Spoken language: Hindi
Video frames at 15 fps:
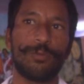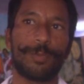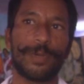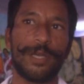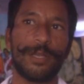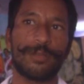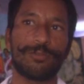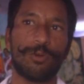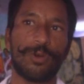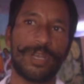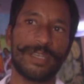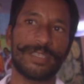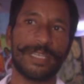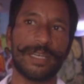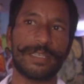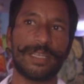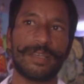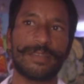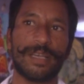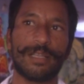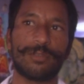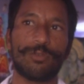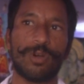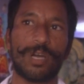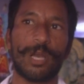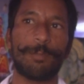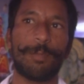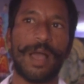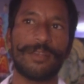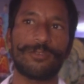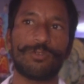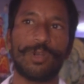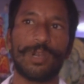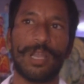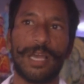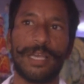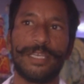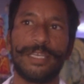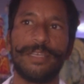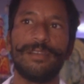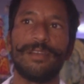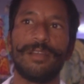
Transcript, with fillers: फिर तोरे से तसलतो अगर पाँच सौ ही